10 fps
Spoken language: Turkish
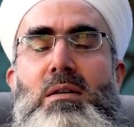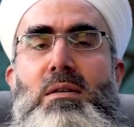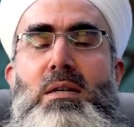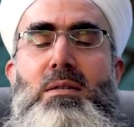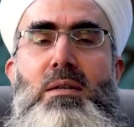
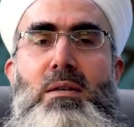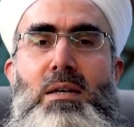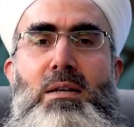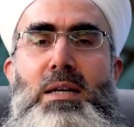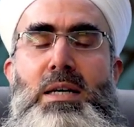
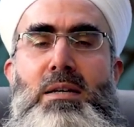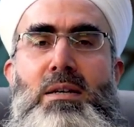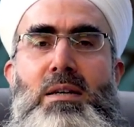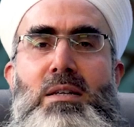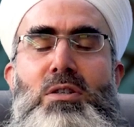kesinlikle
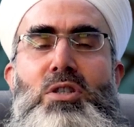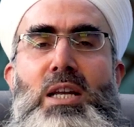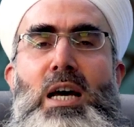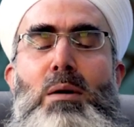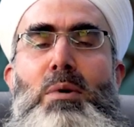
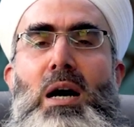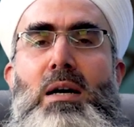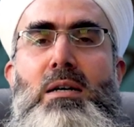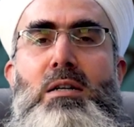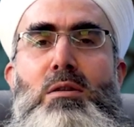Cenab-ı
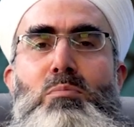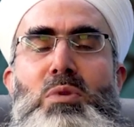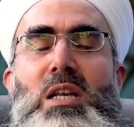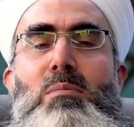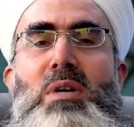Hakk'ın
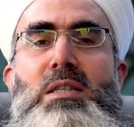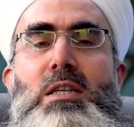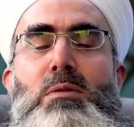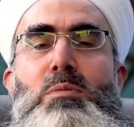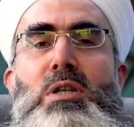
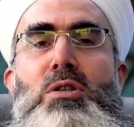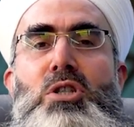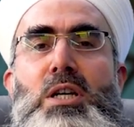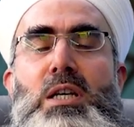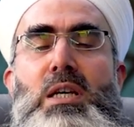bilmediği bir
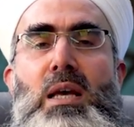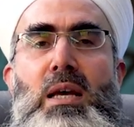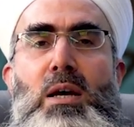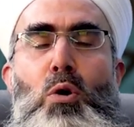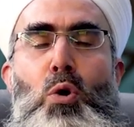şeyi
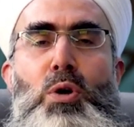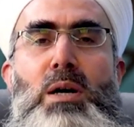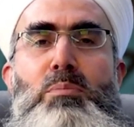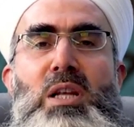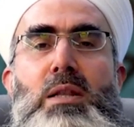
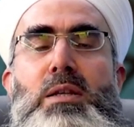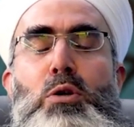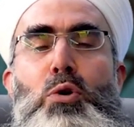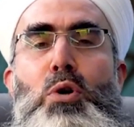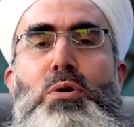ona
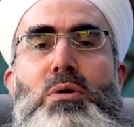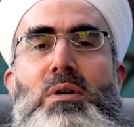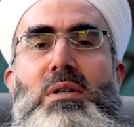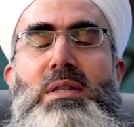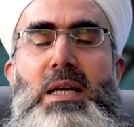bildiriyor
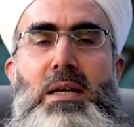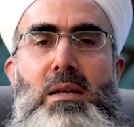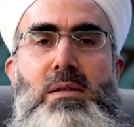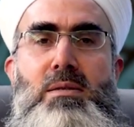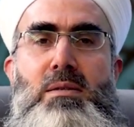
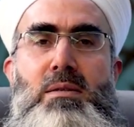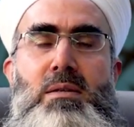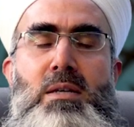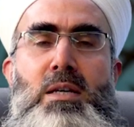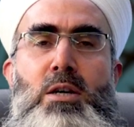değiliz.
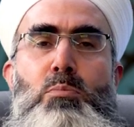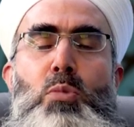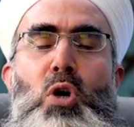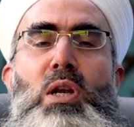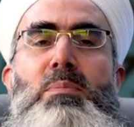
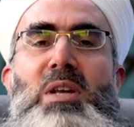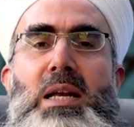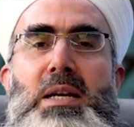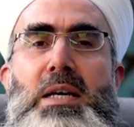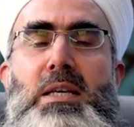Böyle
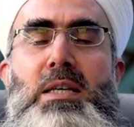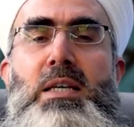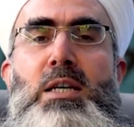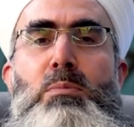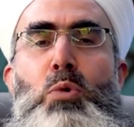bilerek,
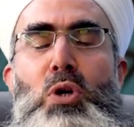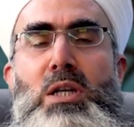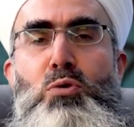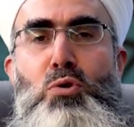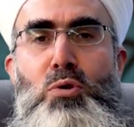
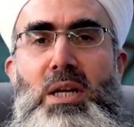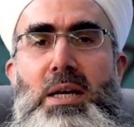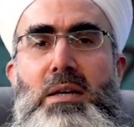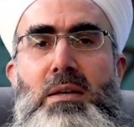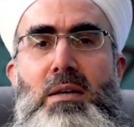böyle
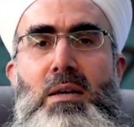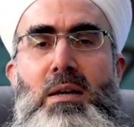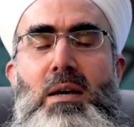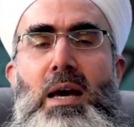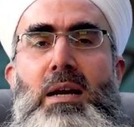düşünerek
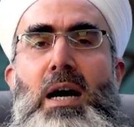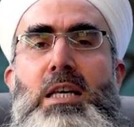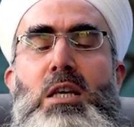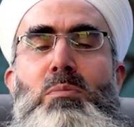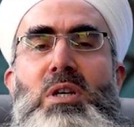
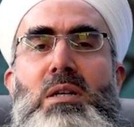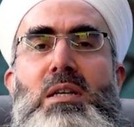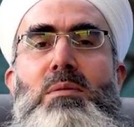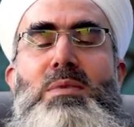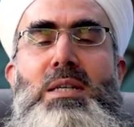herhangi bir
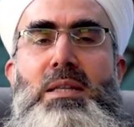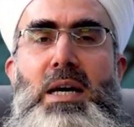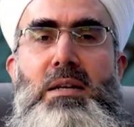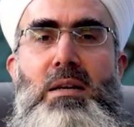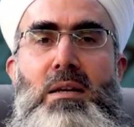
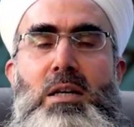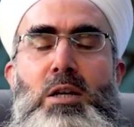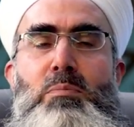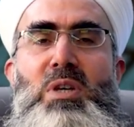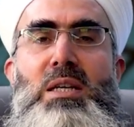kimseden,
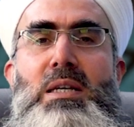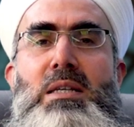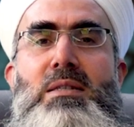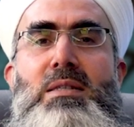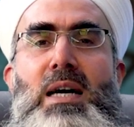bir
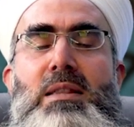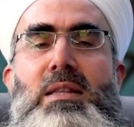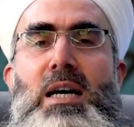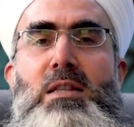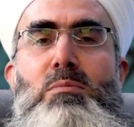
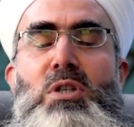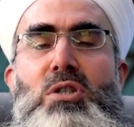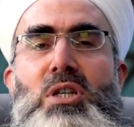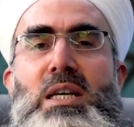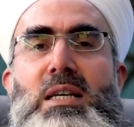insandan bir
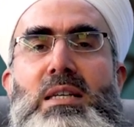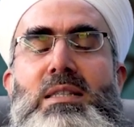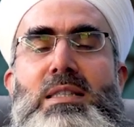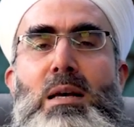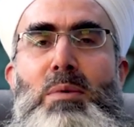şeyi
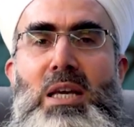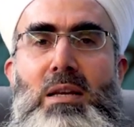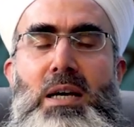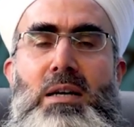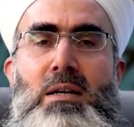
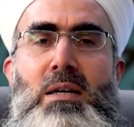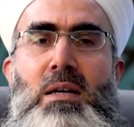istemekle